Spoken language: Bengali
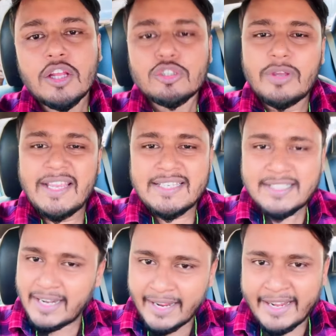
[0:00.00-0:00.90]
তো এই যে
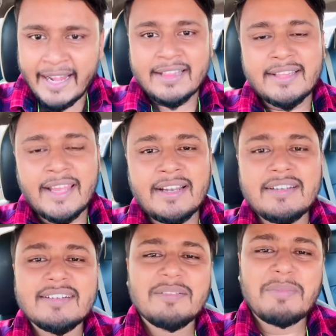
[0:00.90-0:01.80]
যারা জ্ঞান দেন
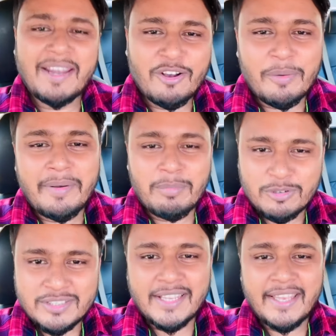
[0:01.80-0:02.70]
মানে কমেন্ট
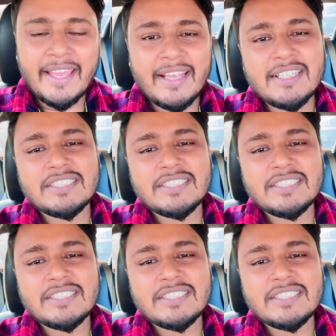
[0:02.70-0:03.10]
বক্সে গিয়ে